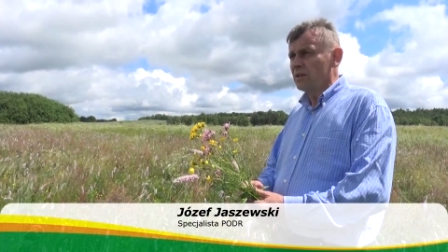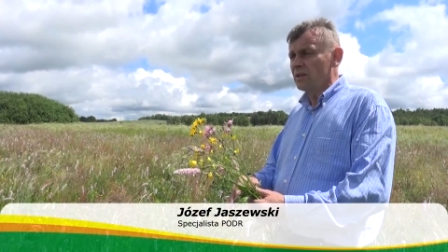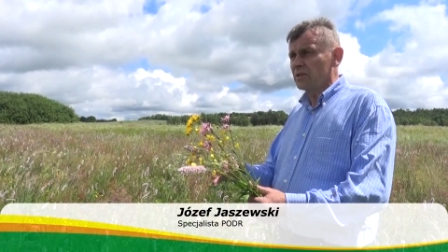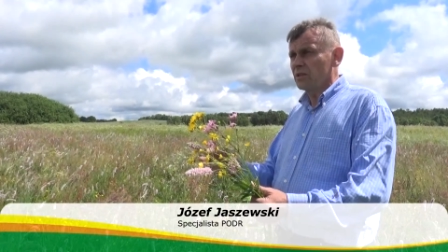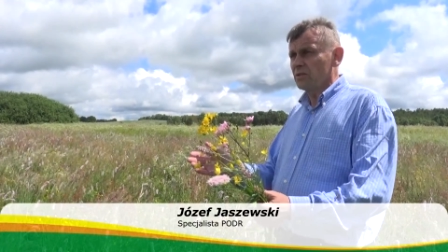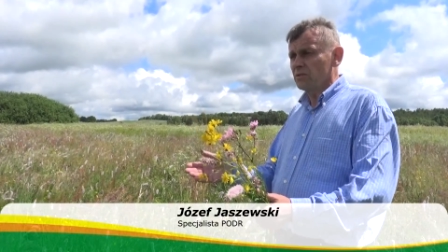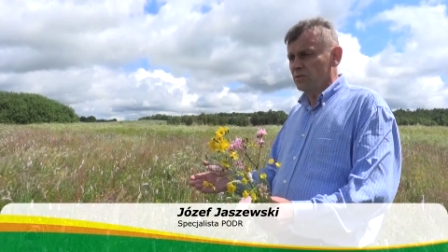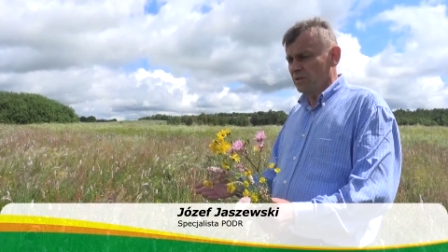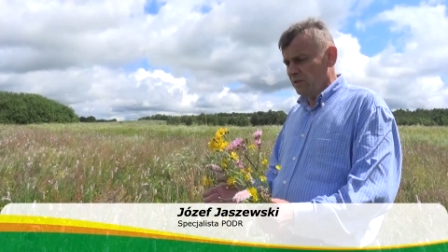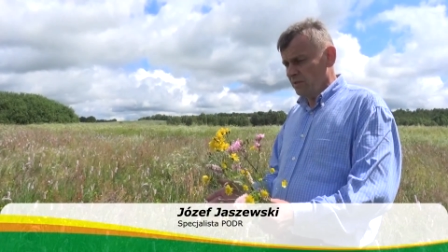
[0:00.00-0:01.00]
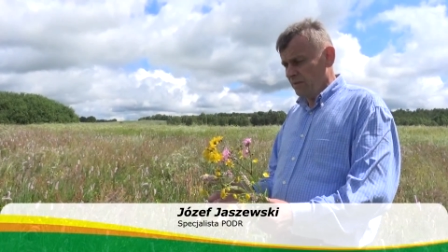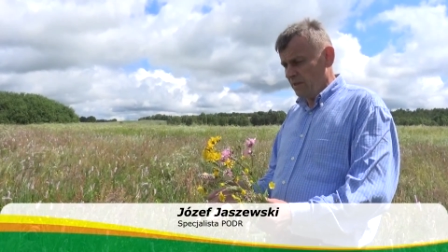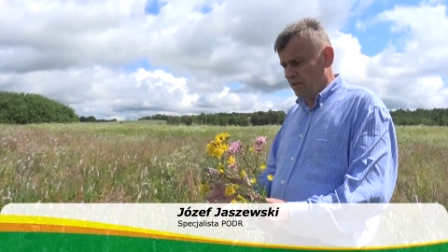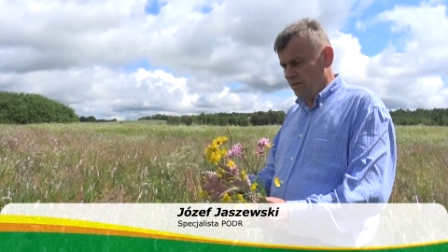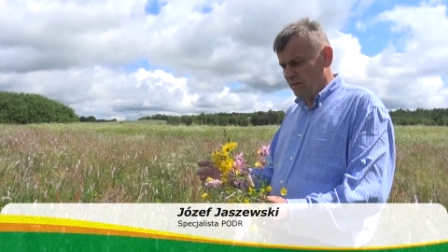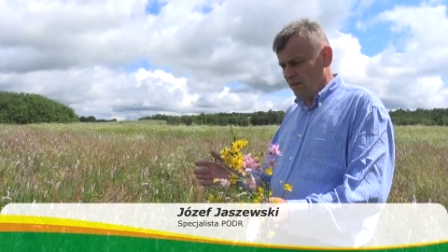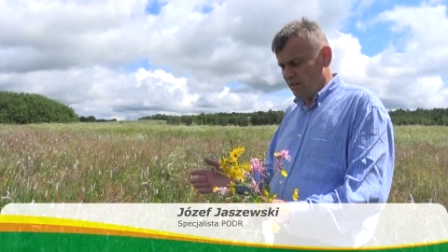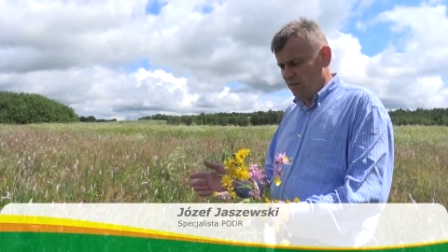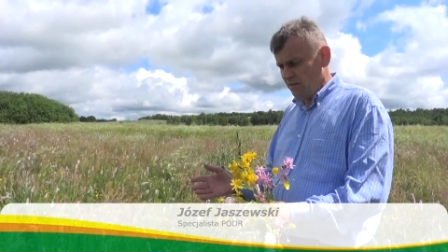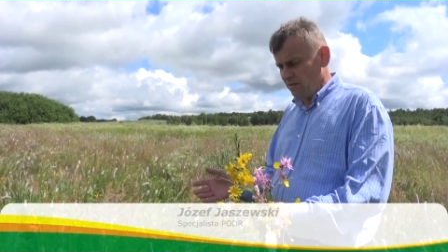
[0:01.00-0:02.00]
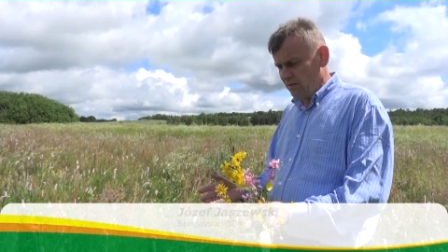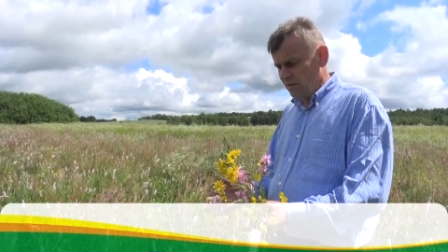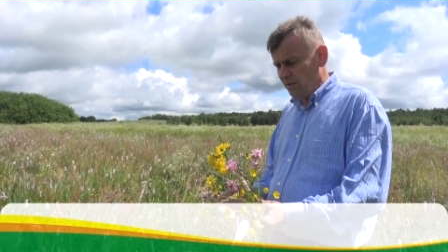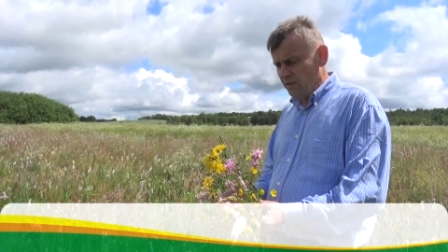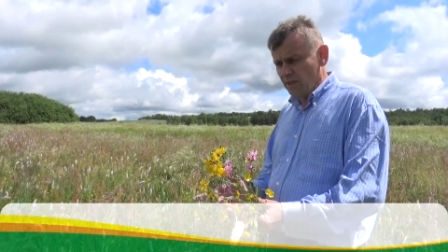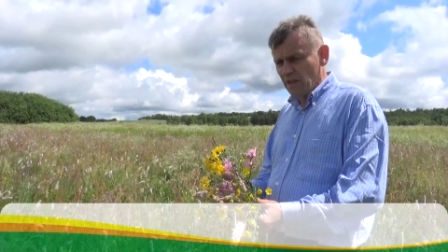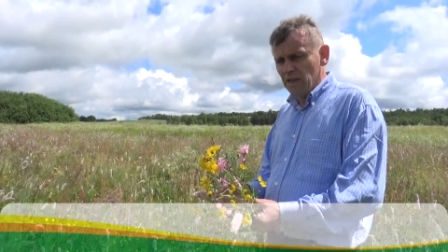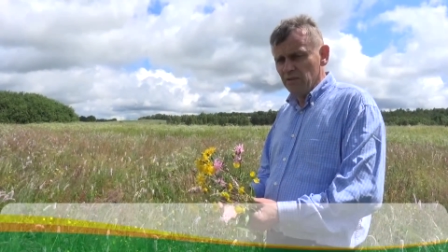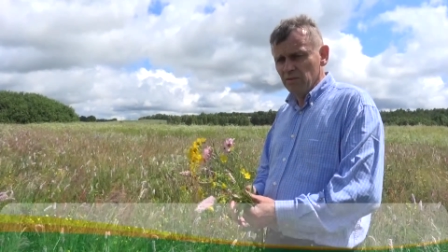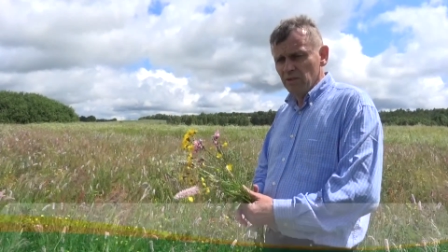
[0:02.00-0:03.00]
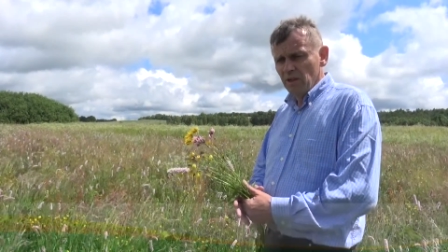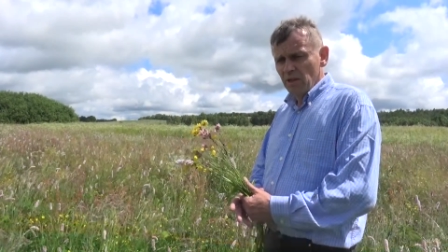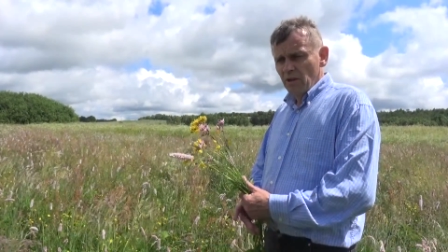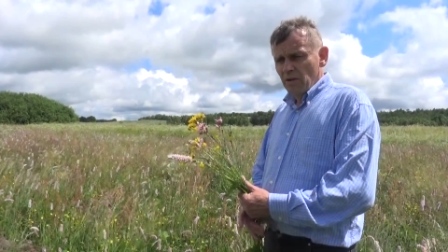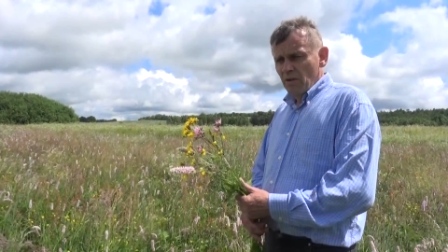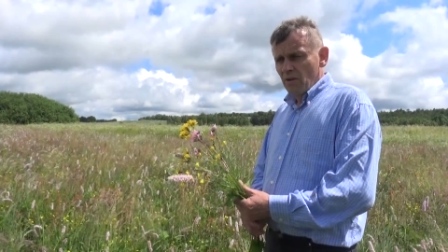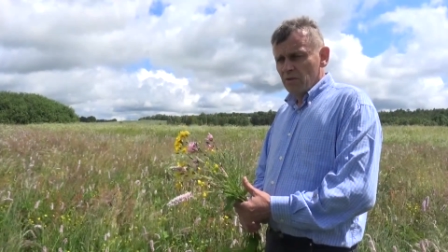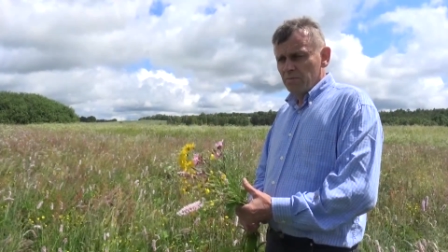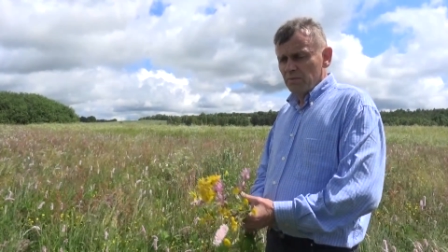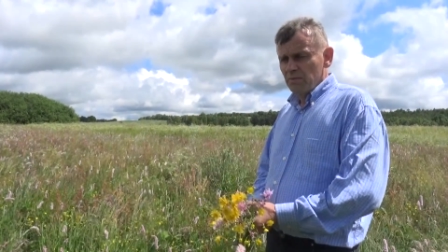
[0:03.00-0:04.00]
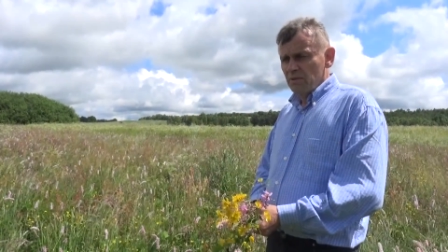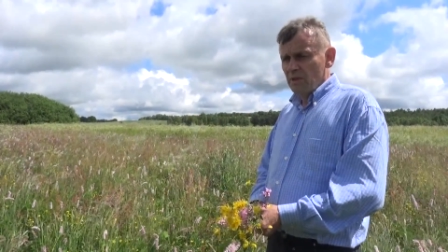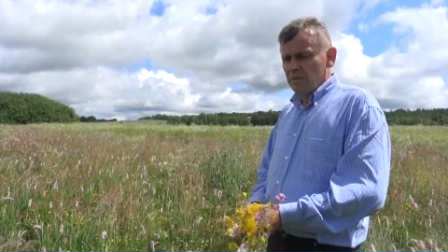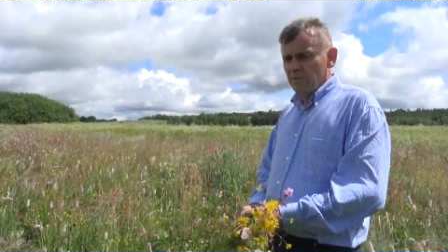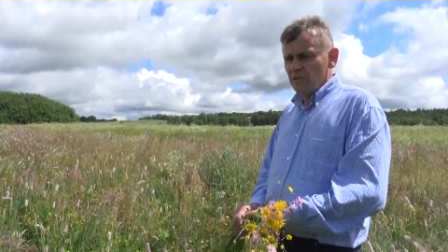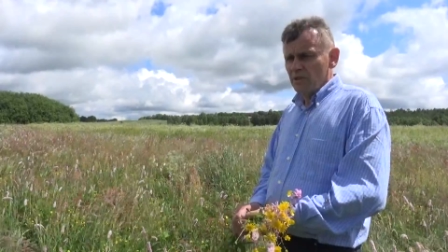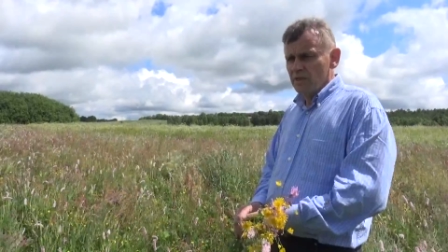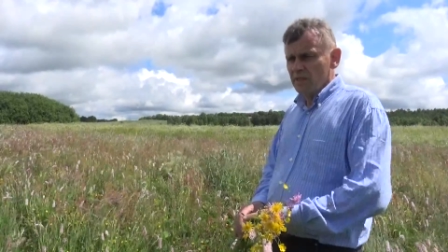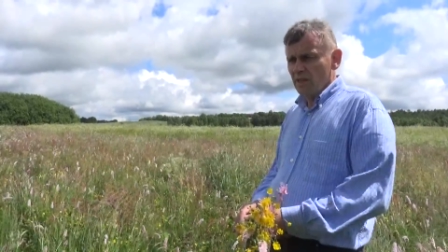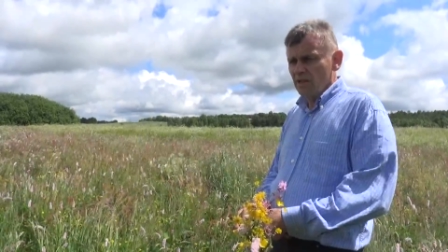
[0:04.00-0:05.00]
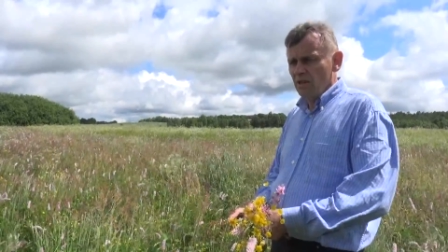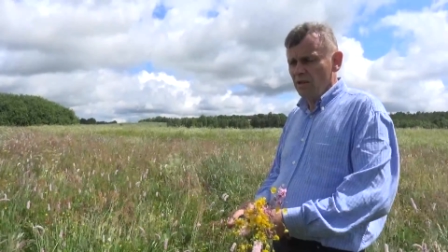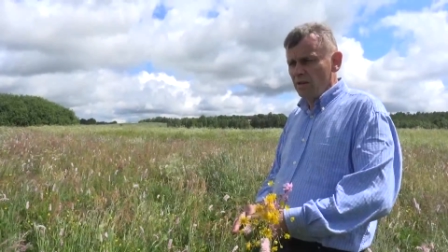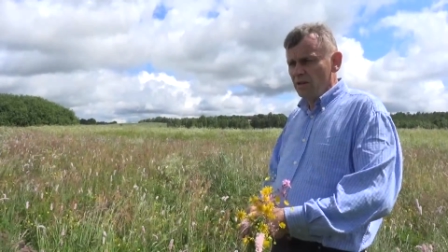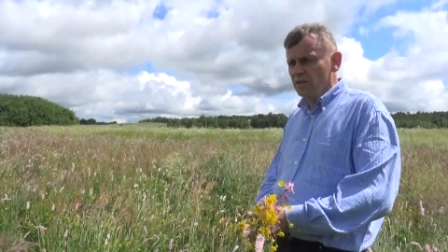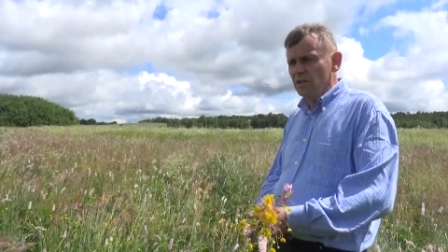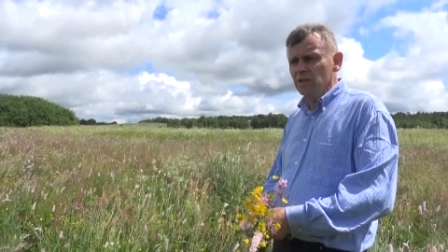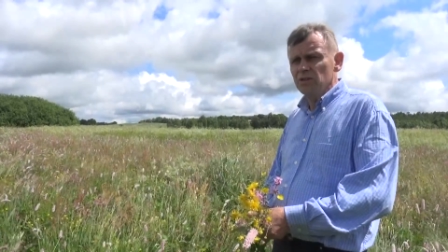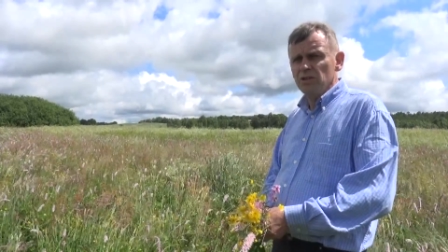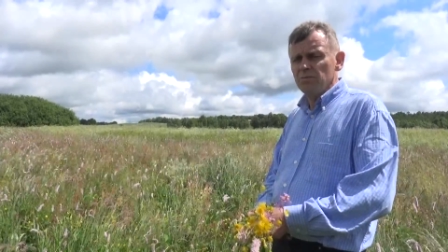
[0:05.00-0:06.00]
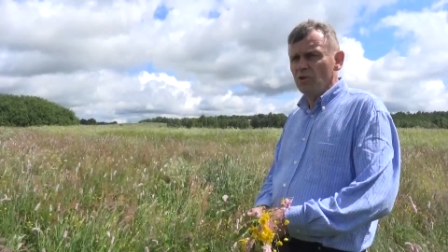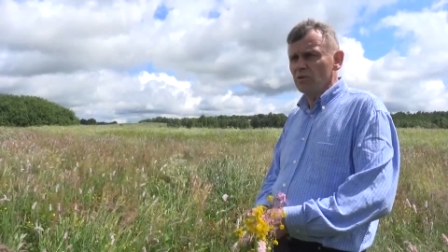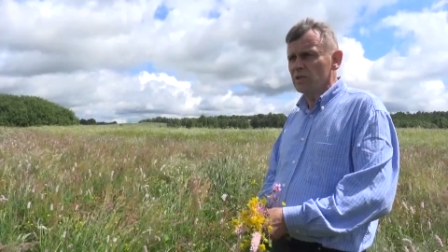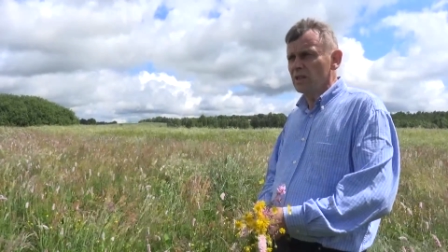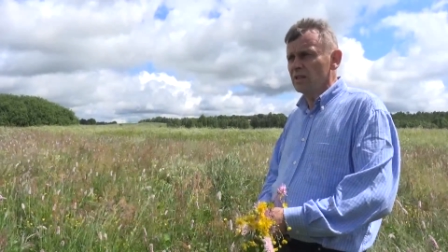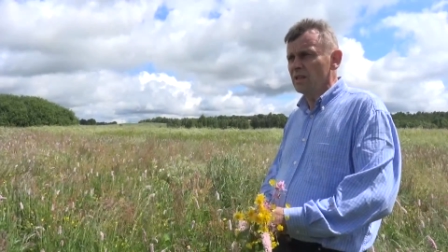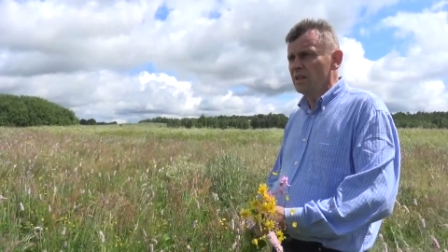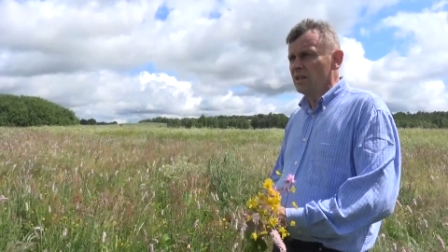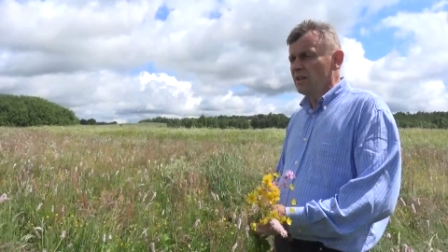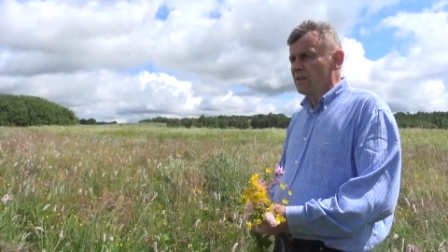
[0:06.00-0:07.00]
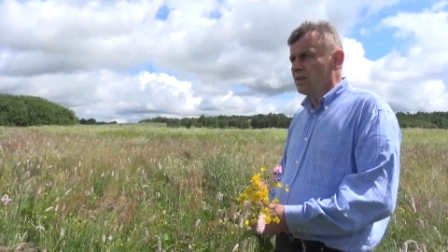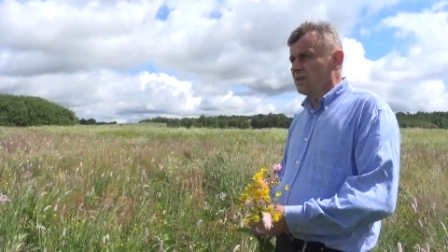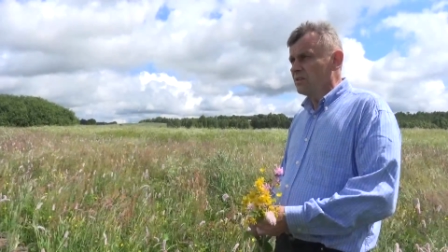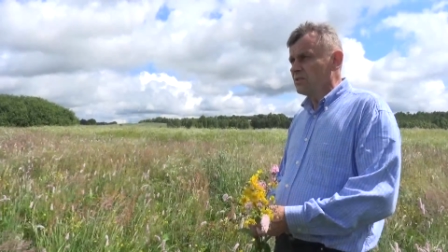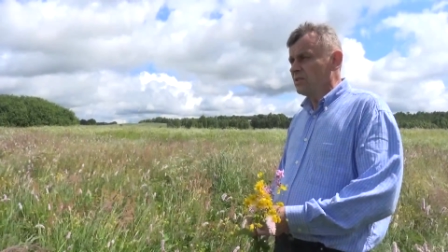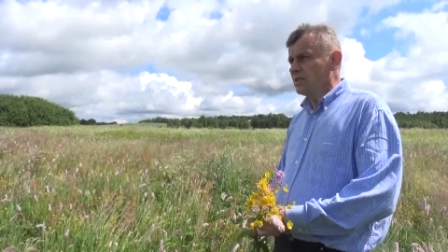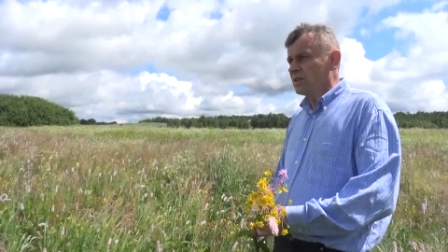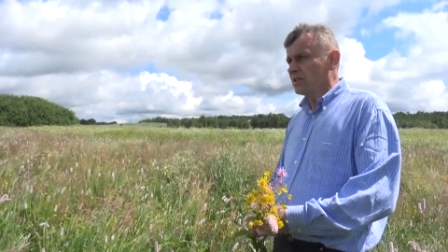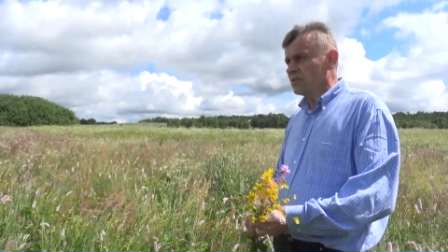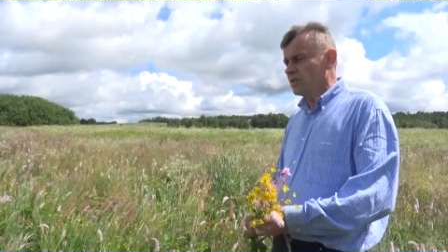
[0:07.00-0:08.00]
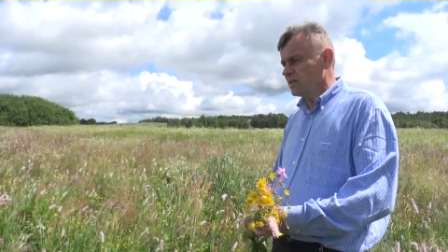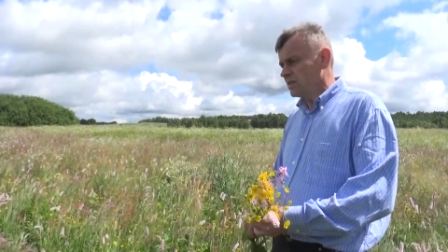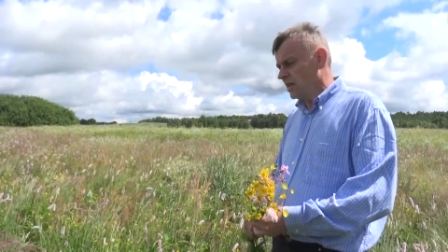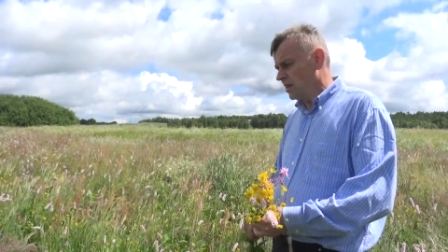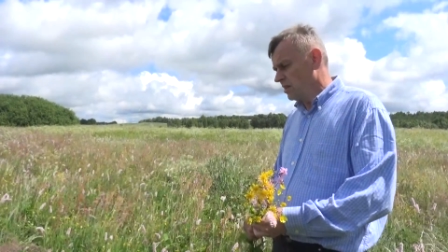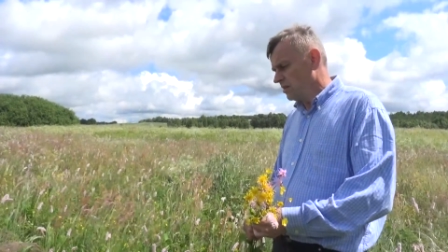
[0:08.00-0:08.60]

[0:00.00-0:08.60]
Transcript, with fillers: dlatego to się nazywa e, Związek Caltion od nazwy łacińskiej knieci błotnej, czyli kaczyńca